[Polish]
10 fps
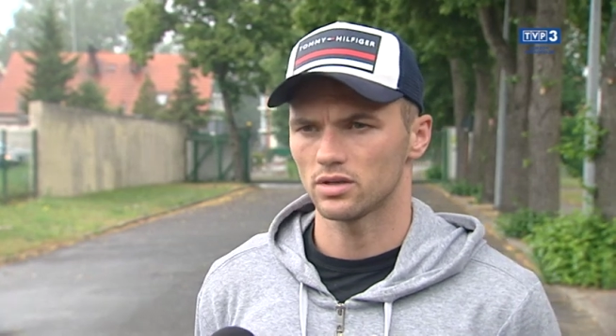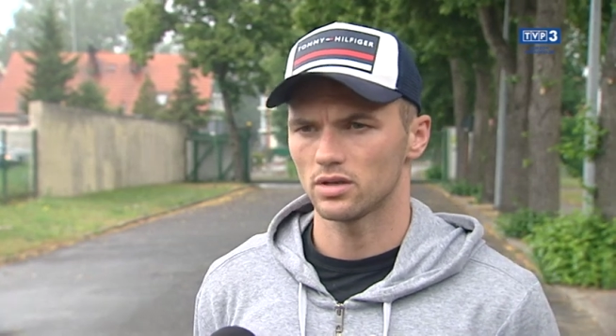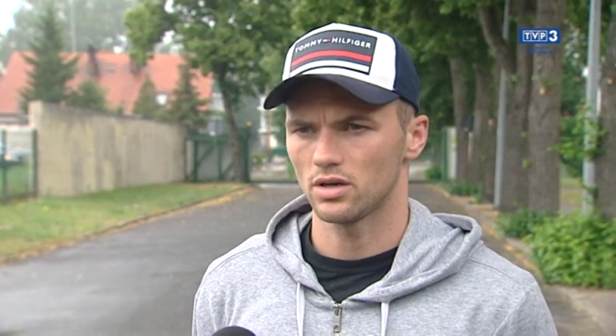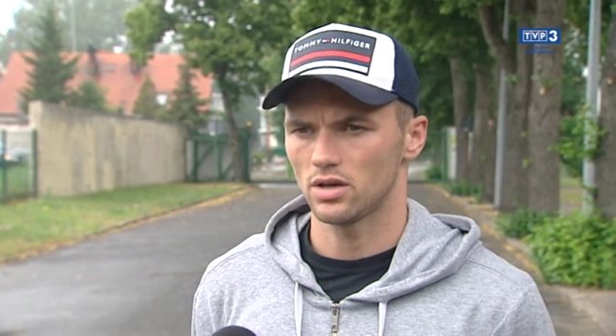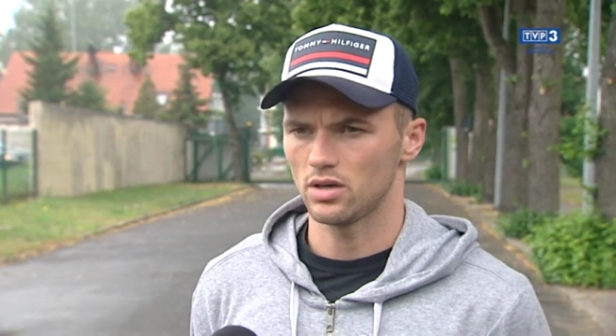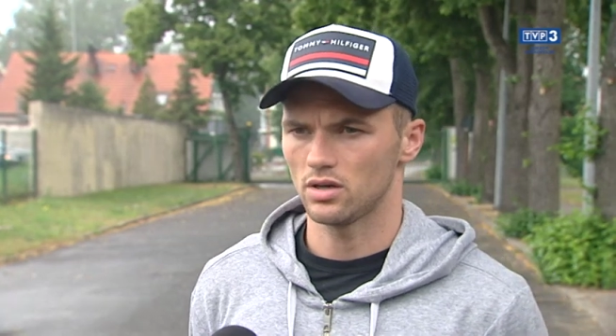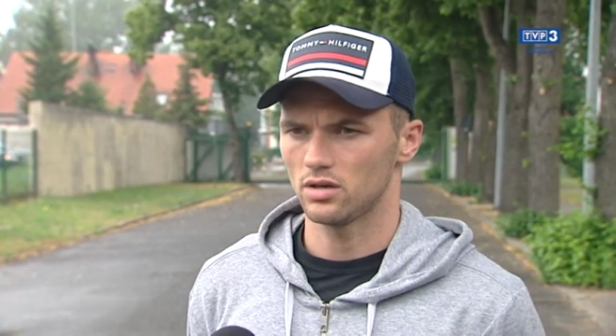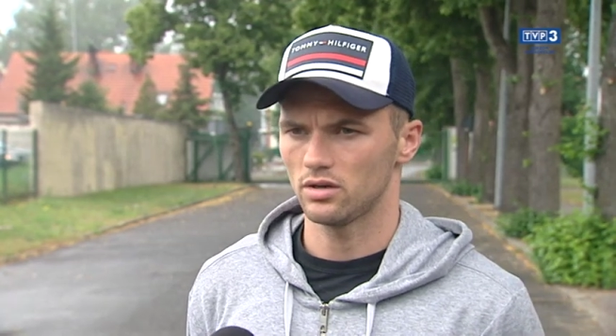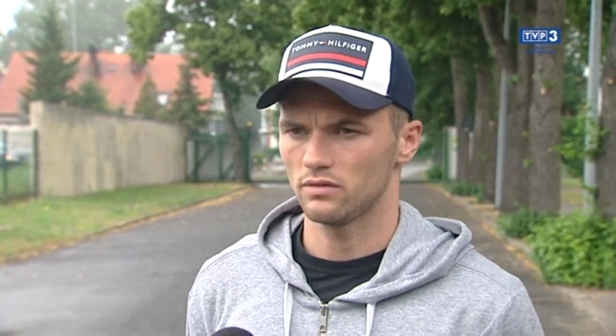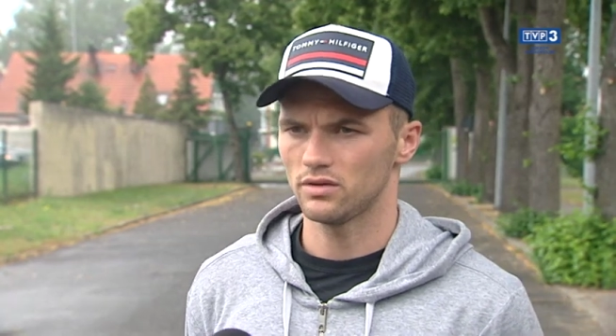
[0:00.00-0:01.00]

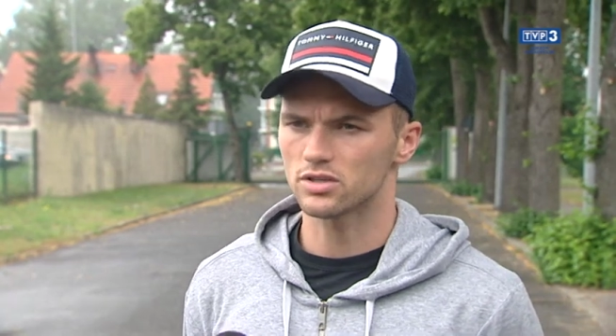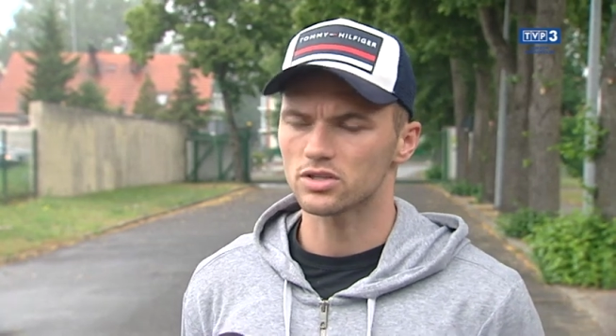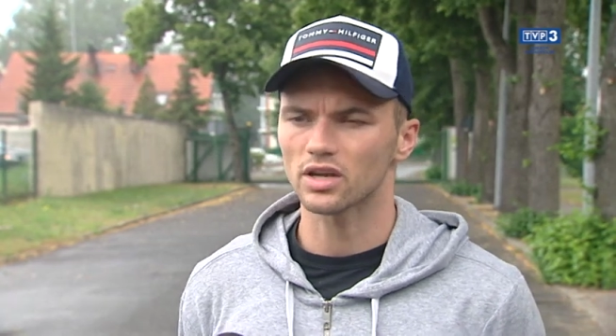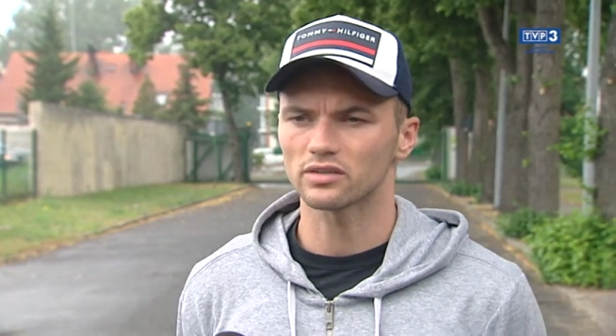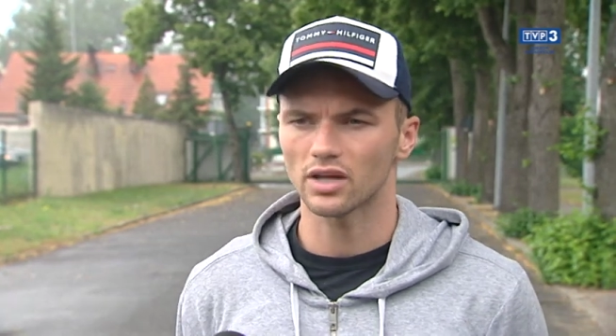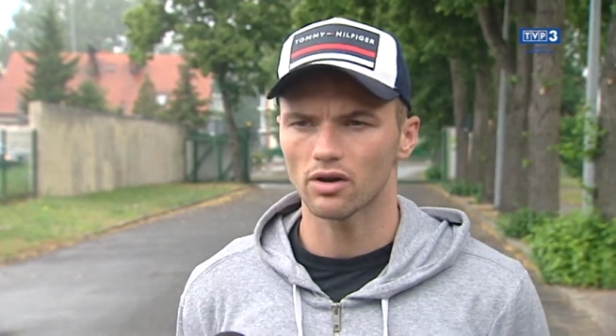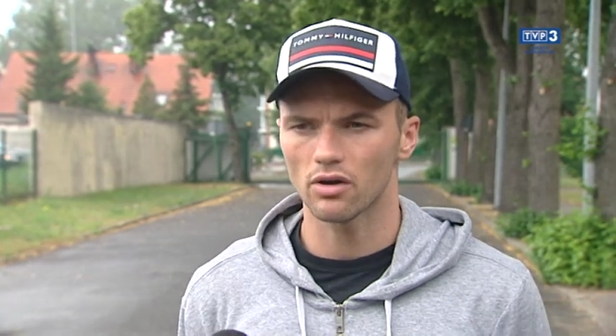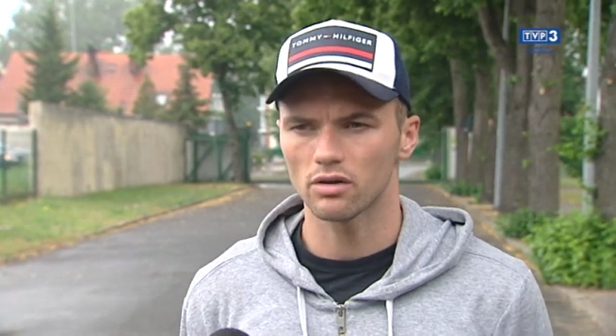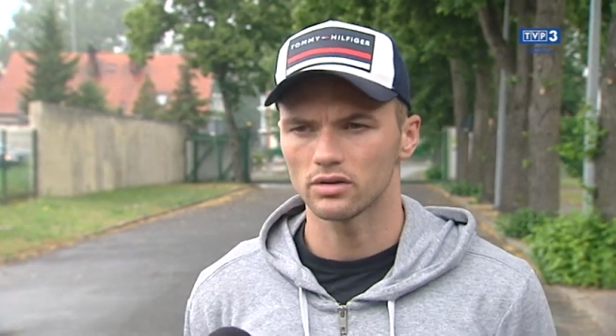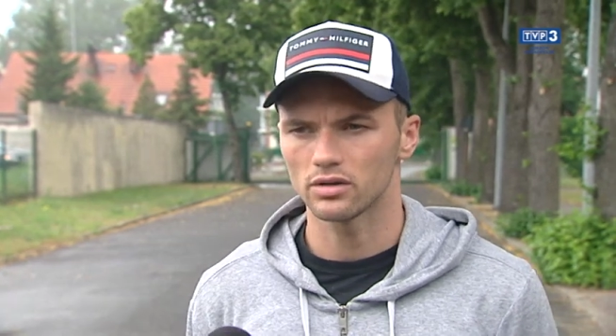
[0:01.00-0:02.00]
E, wynik
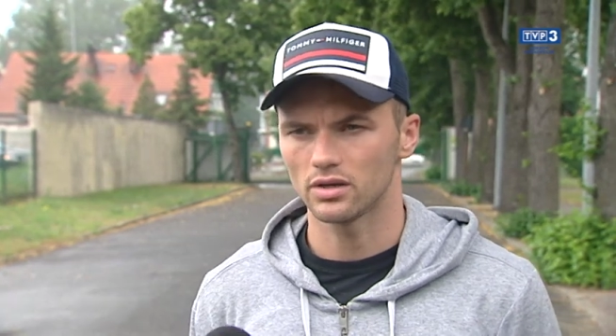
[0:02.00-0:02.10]
4-0,